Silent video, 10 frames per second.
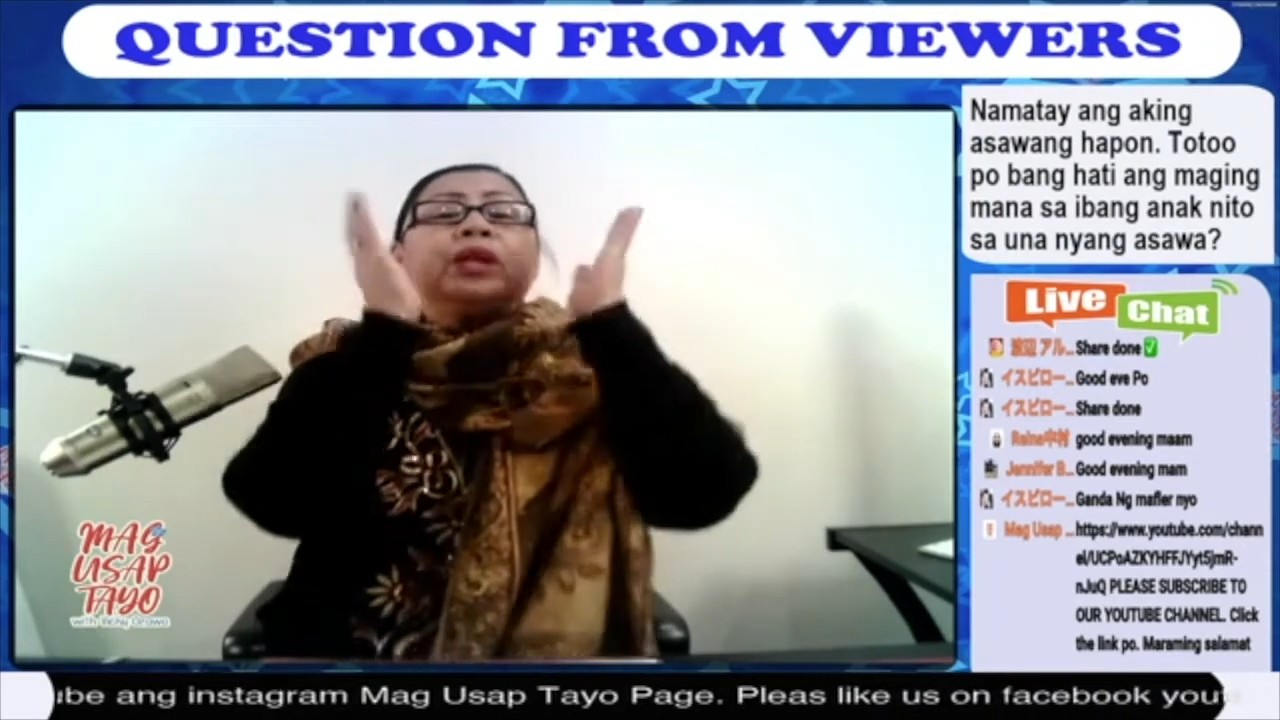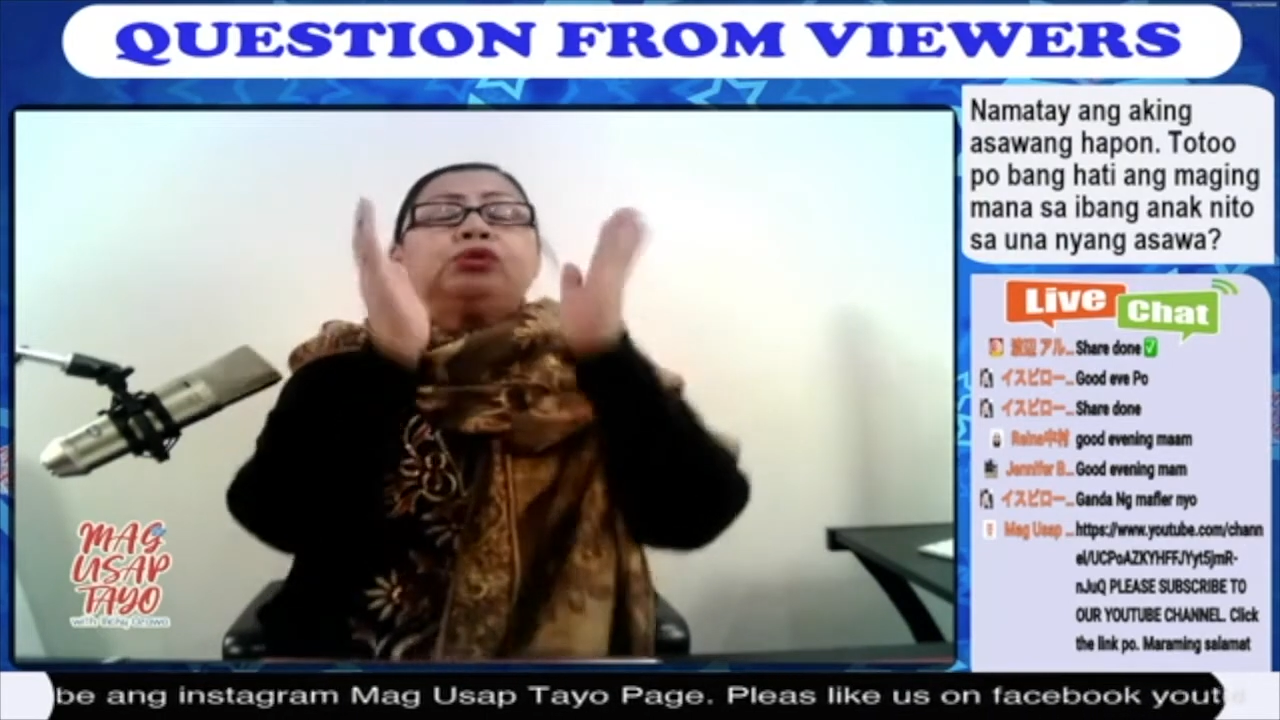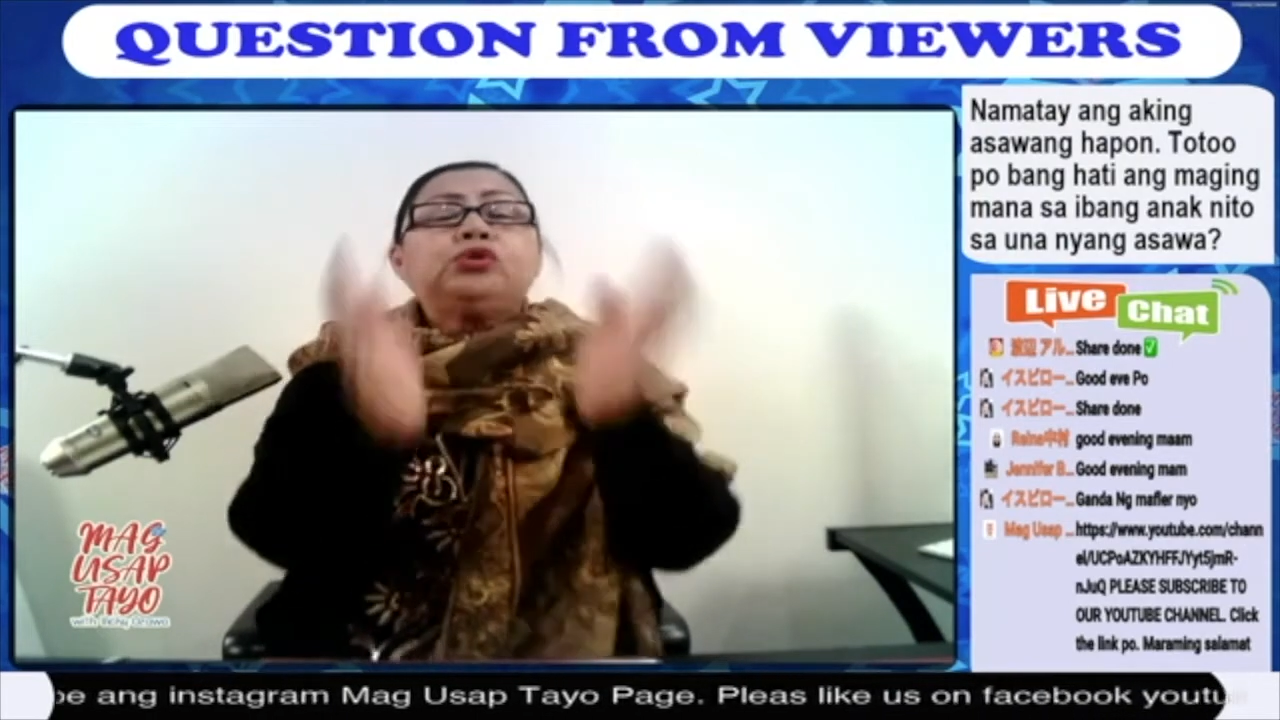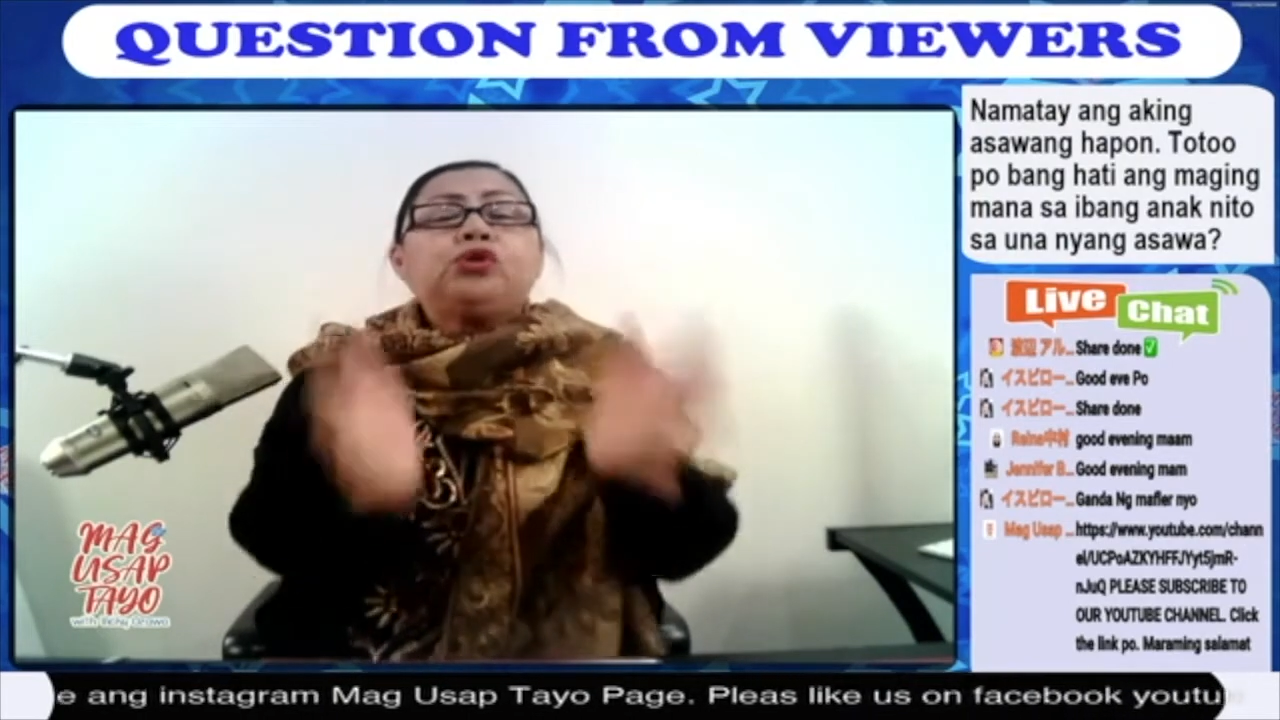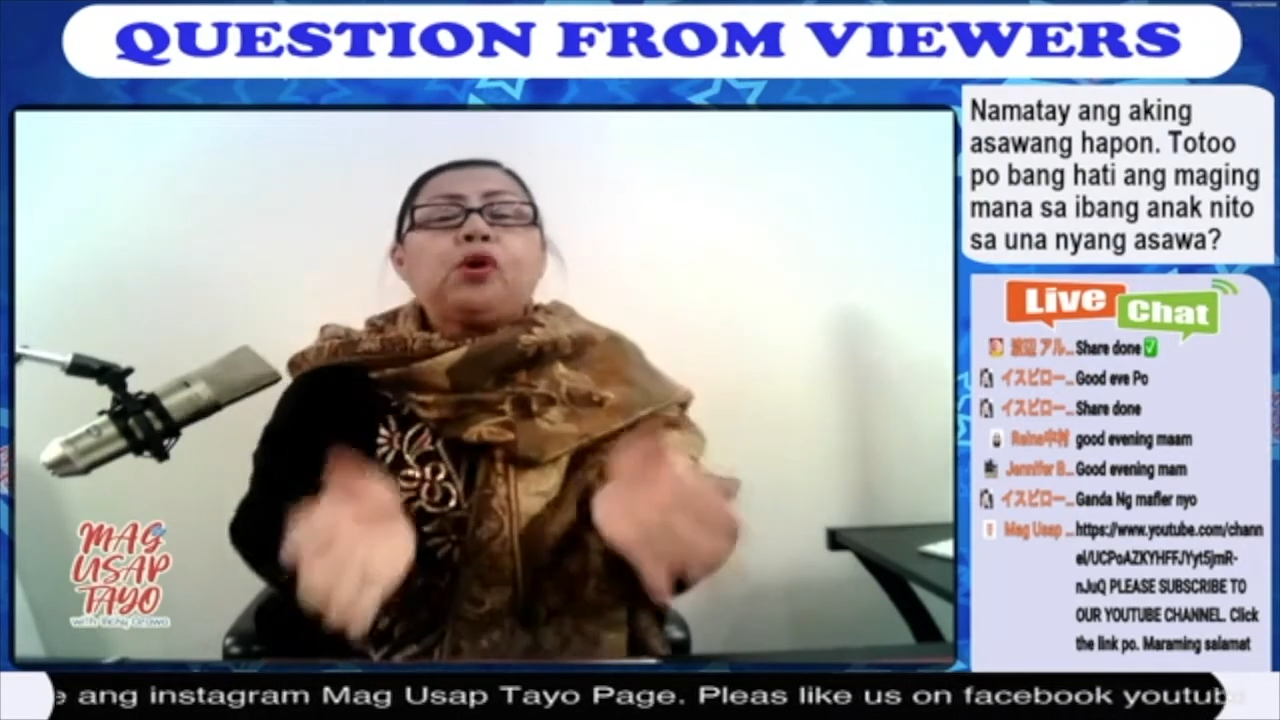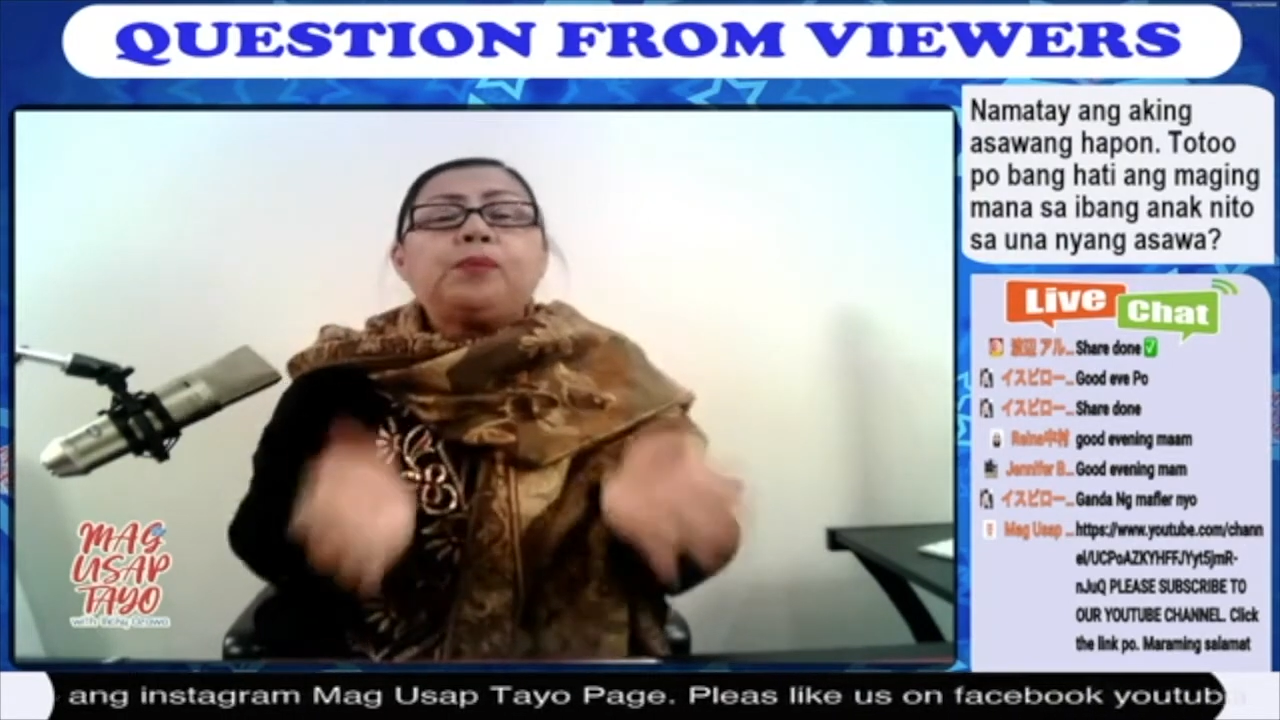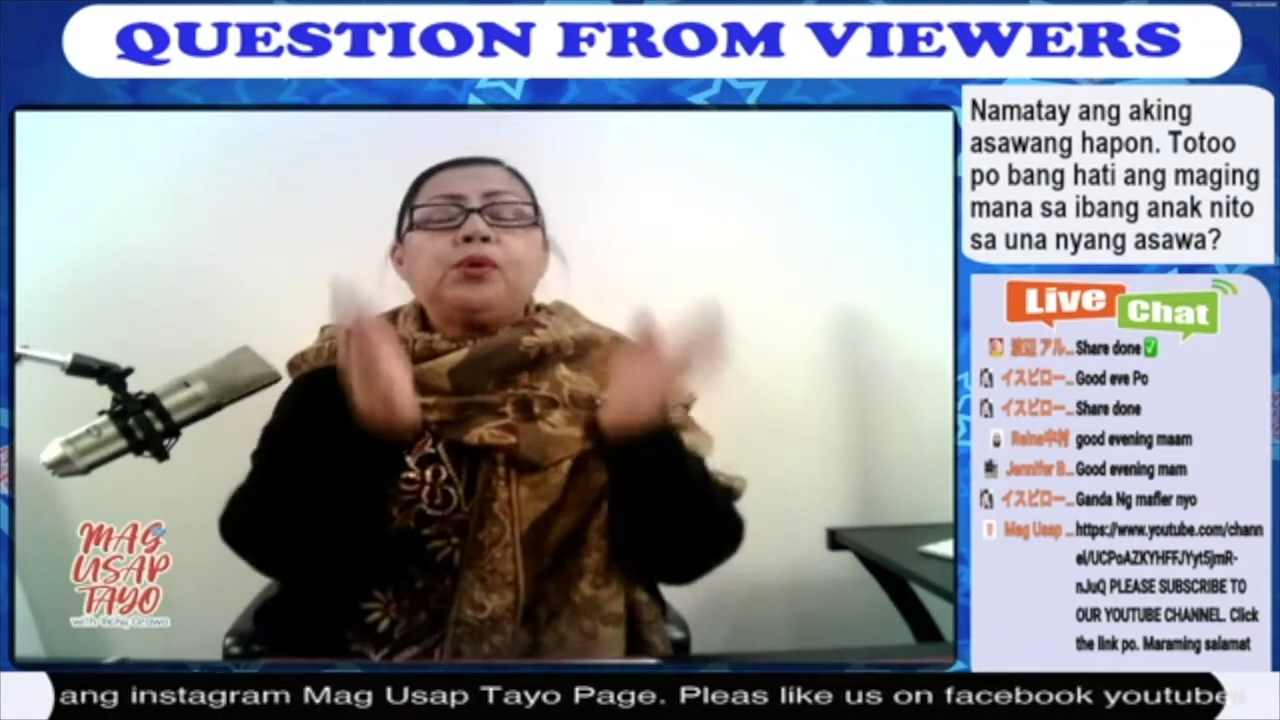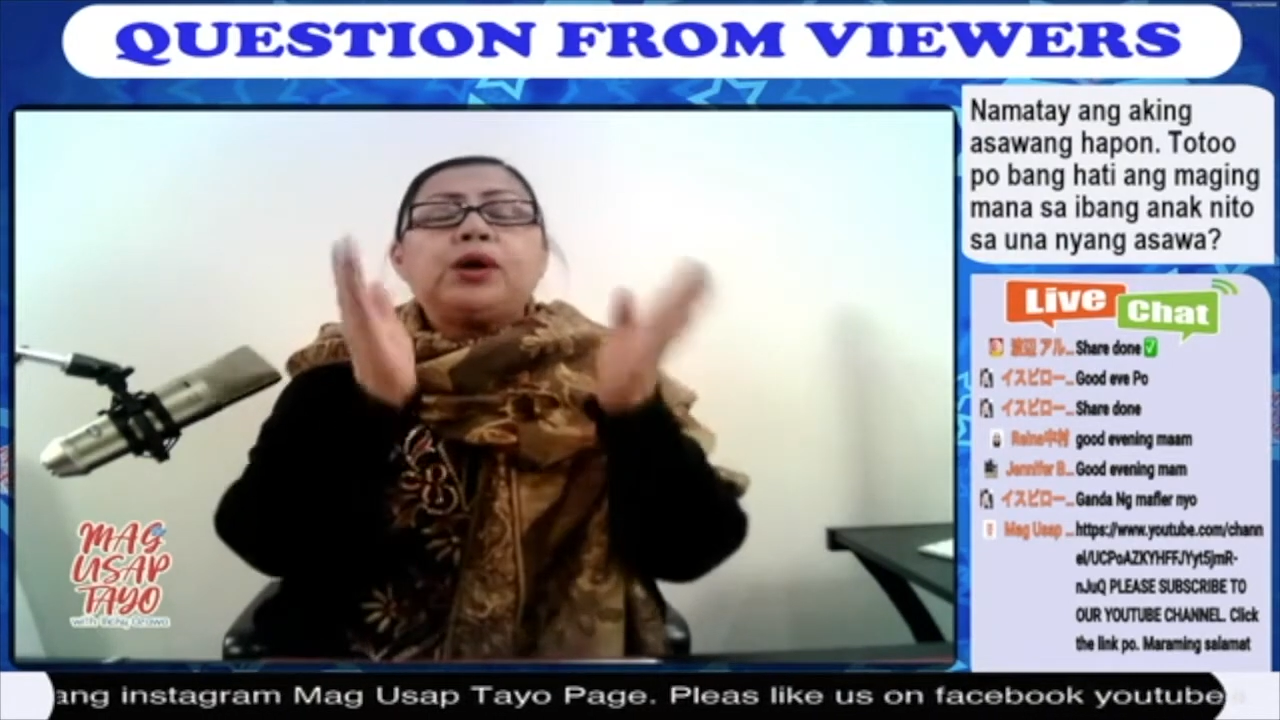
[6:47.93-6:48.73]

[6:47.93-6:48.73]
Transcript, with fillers: totoo pong